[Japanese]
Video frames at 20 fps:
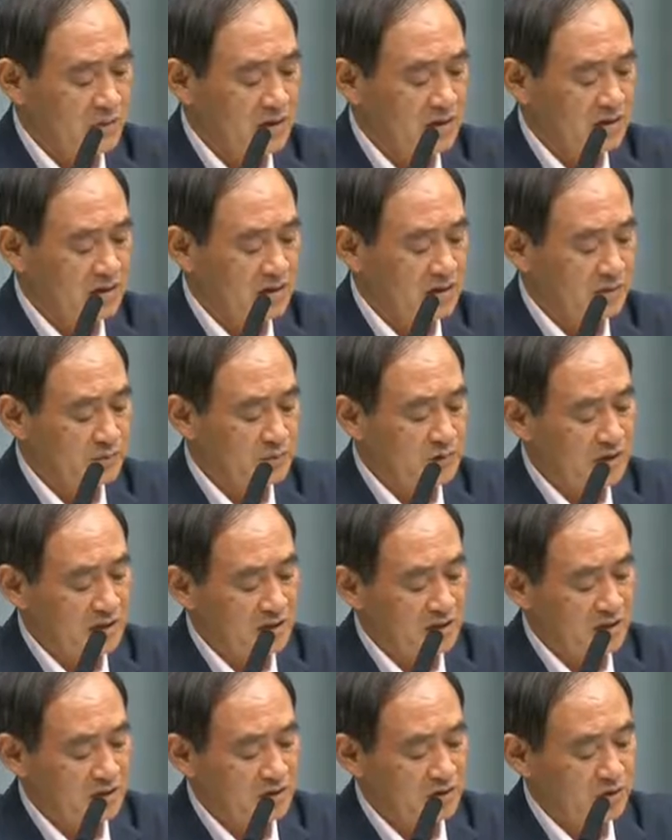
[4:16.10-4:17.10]
また民
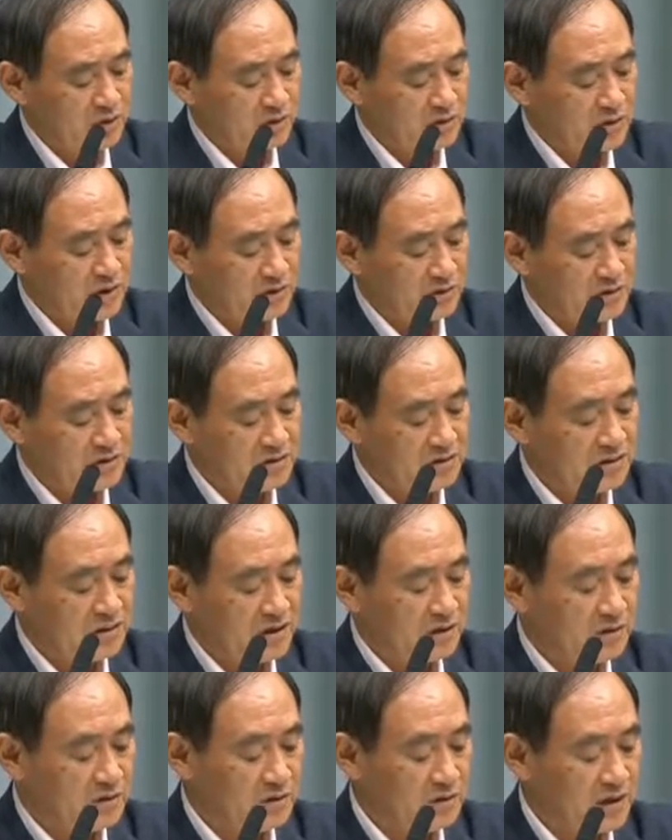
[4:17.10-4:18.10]
間事業者の金
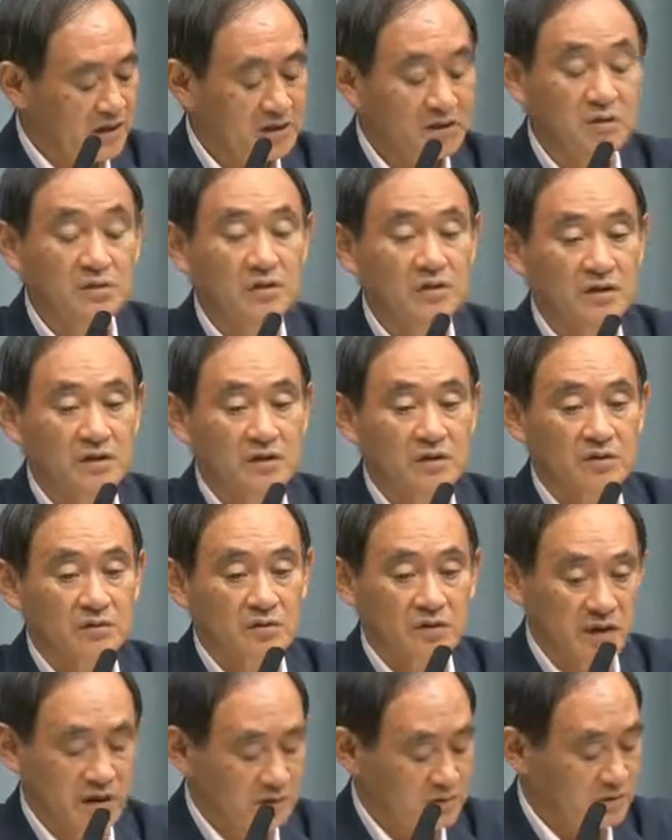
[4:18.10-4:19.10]
銭のやり取
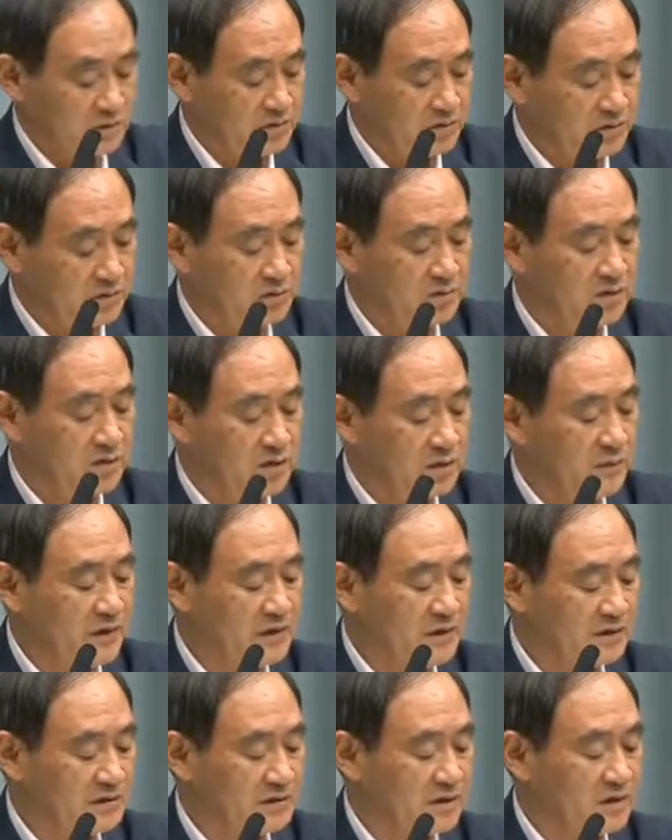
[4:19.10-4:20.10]
りがあるとすれ
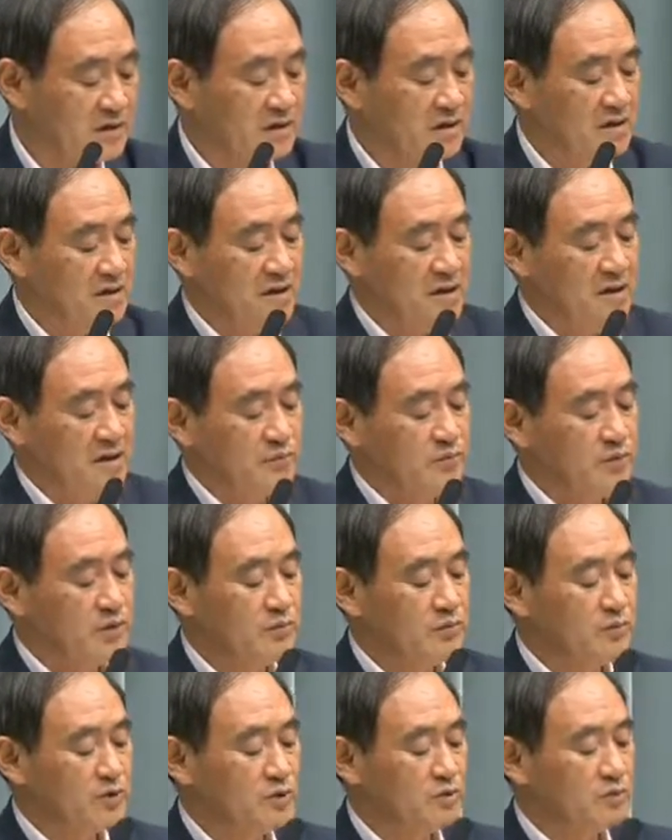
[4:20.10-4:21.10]
ばですね、
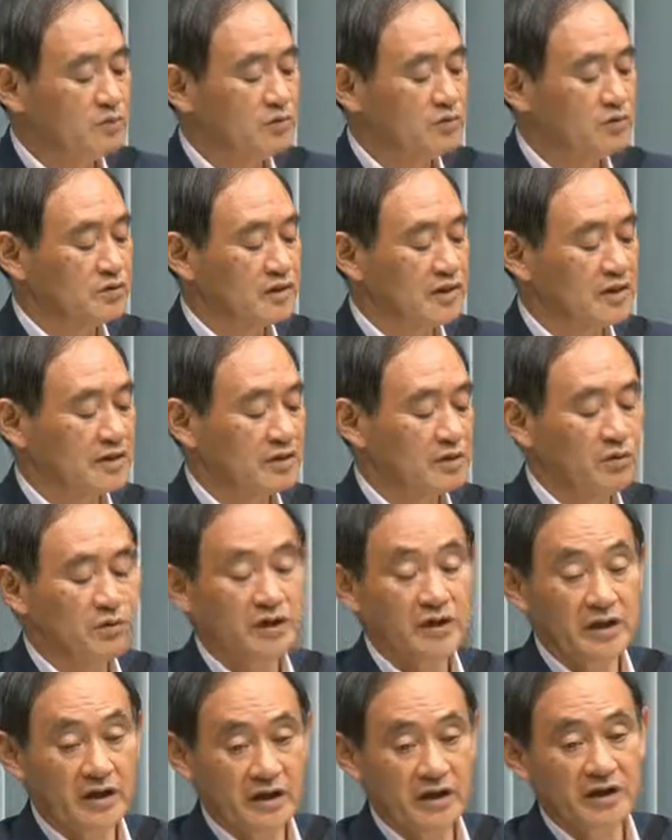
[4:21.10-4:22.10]
民民の問題と
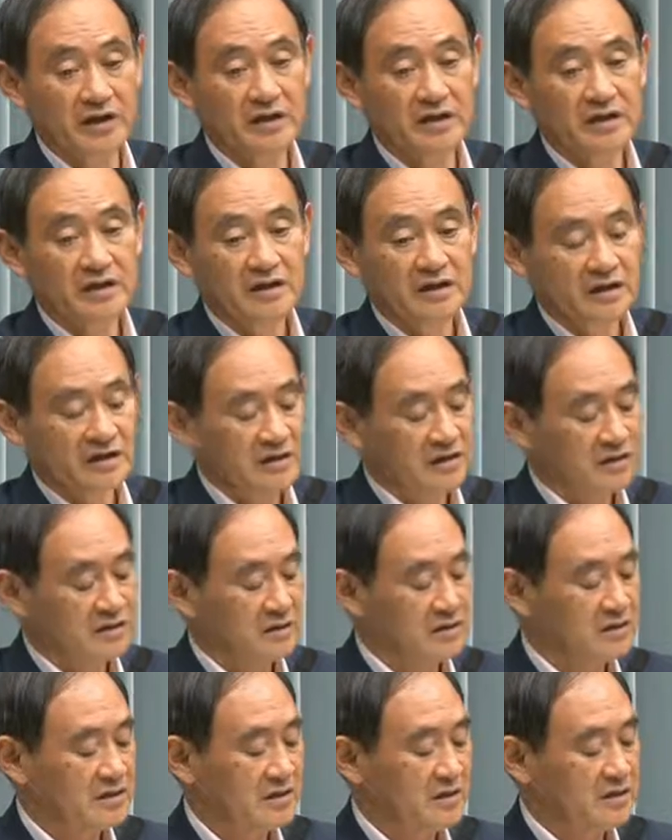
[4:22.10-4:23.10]
はいえ、
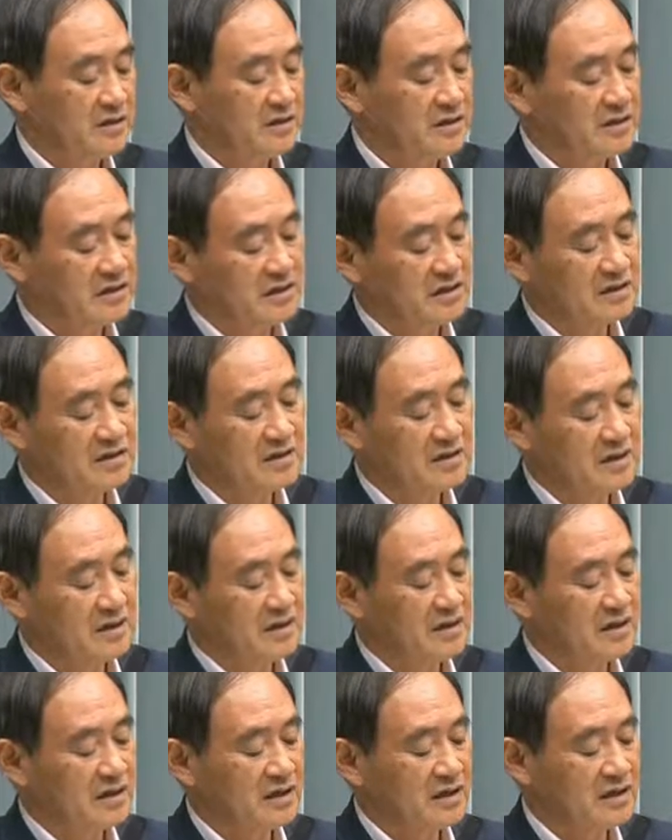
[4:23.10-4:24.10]
生産
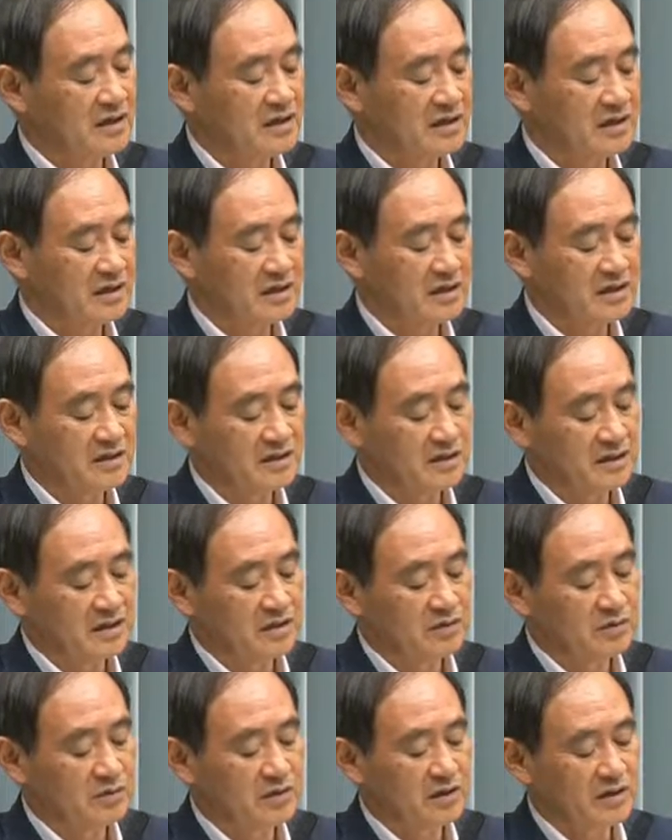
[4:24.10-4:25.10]
関係者
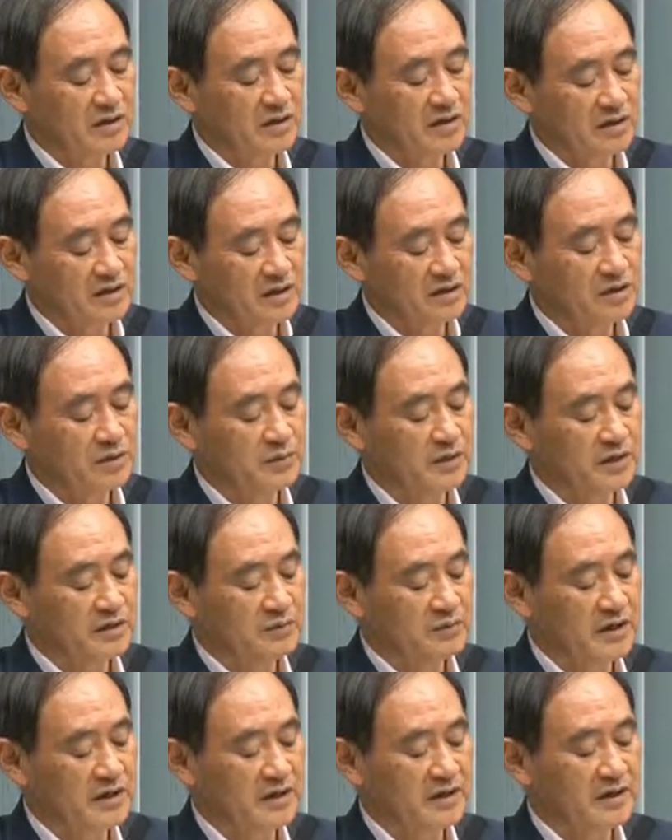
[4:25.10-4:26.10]
などから
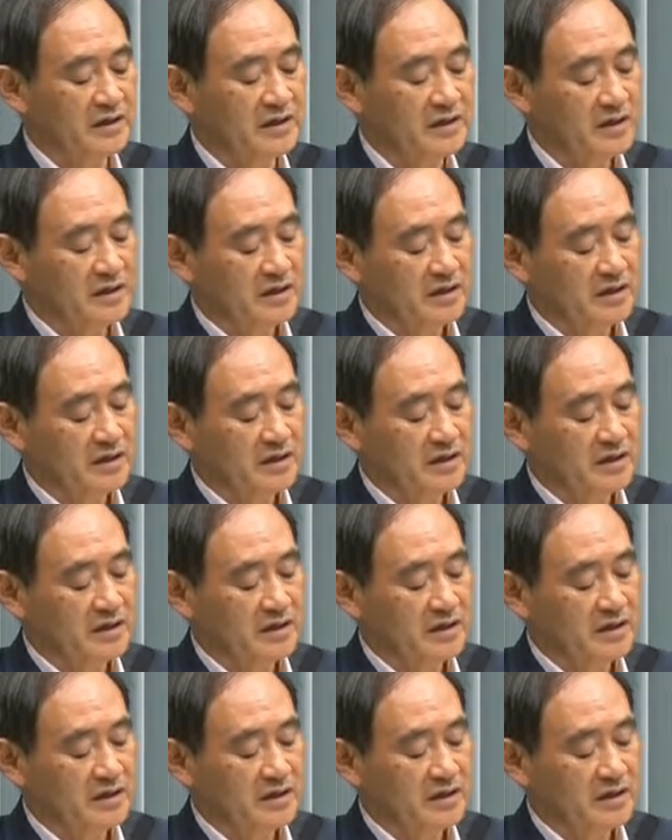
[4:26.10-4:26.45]
SBS 前、